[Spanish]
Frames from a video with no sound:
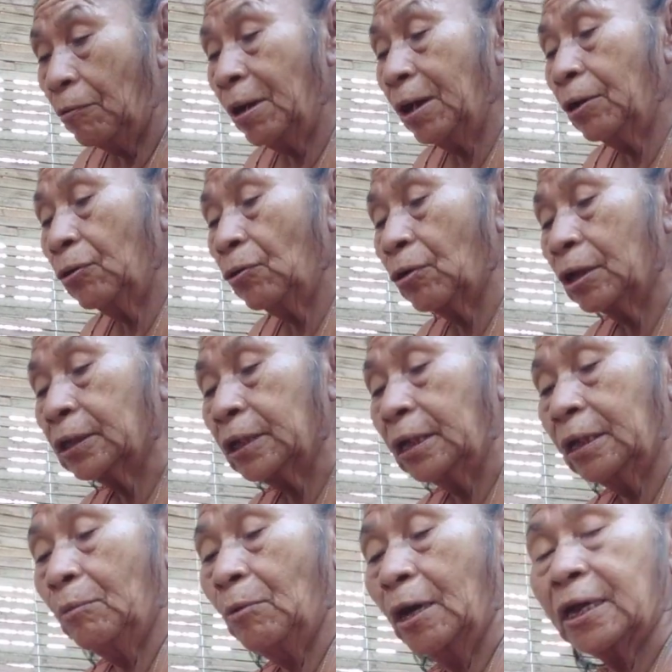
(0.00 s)
Bueno, lo que
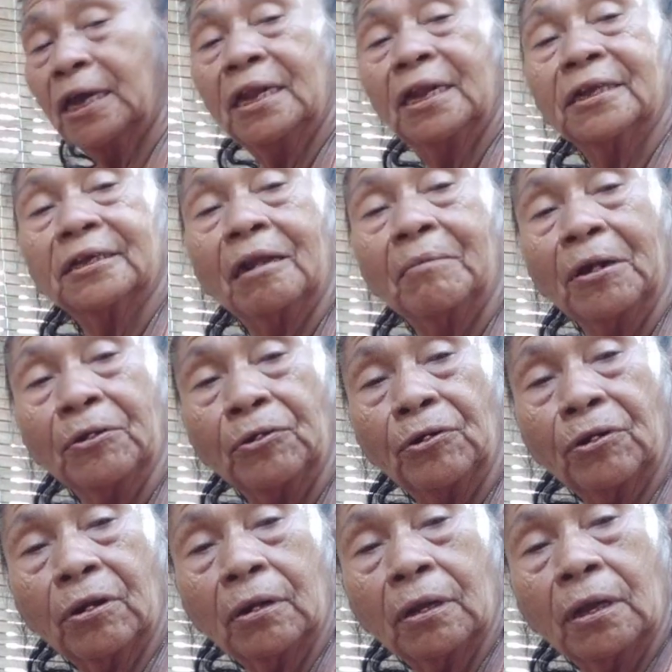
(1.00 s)
tenemos aquí en El
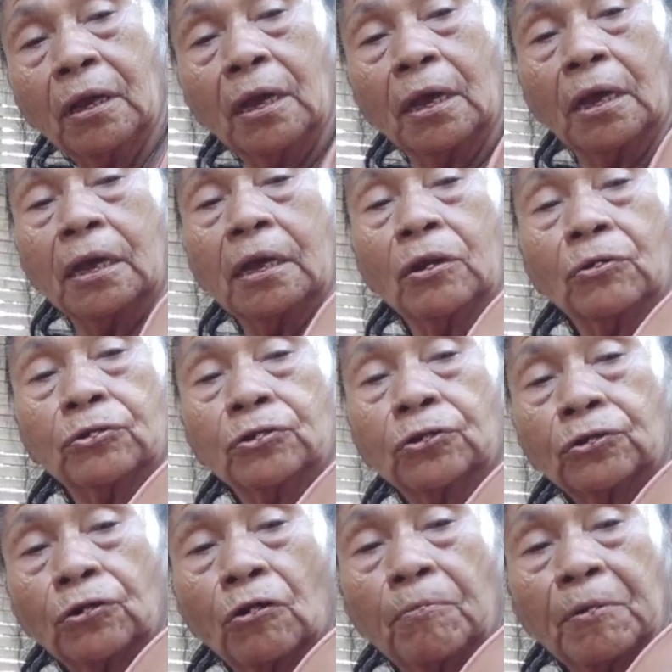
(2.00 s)
Salvador y
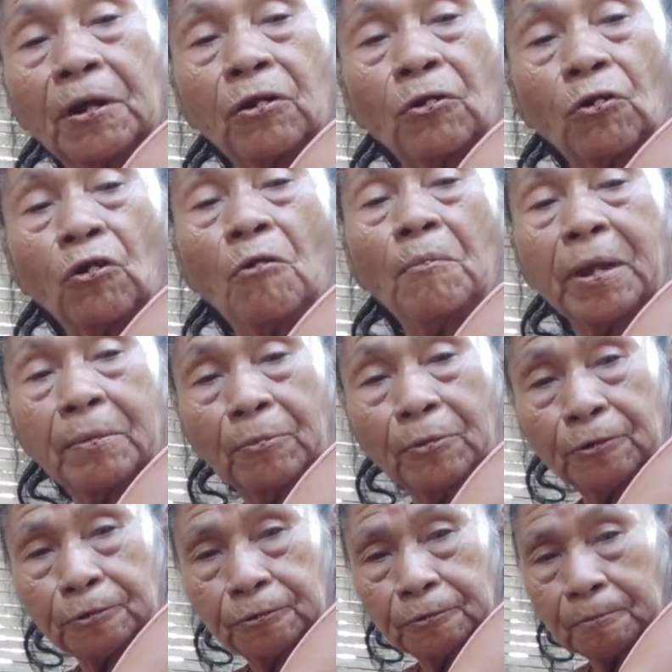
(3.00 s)
nosotros pues lo comemos.
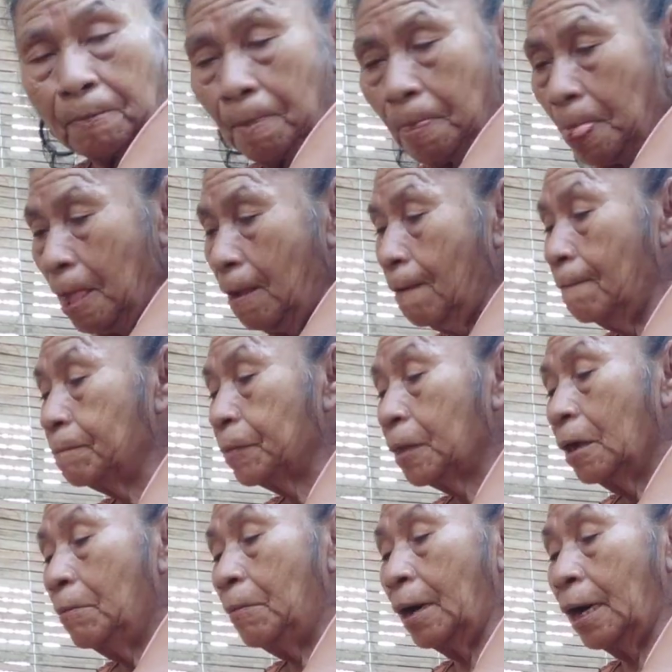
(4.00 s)

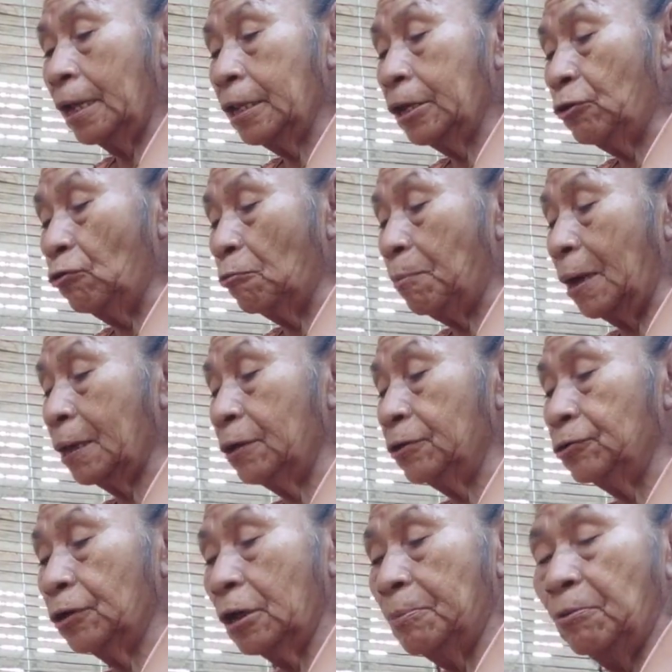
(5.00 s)
Van a disculpar,
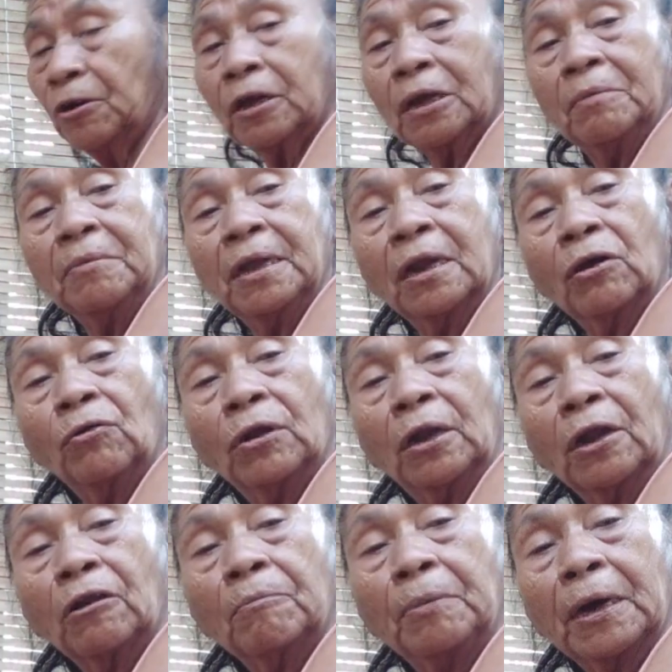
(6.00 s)
señores, porque miren con
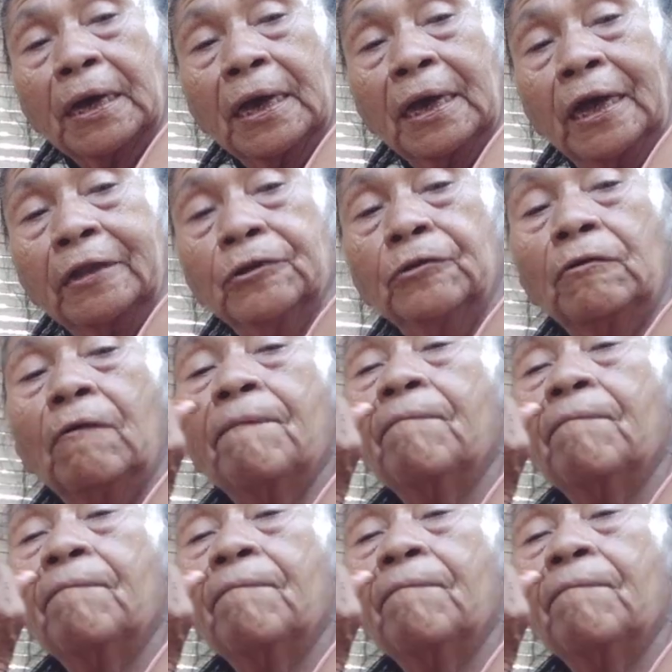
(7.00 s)
la ropa que ando.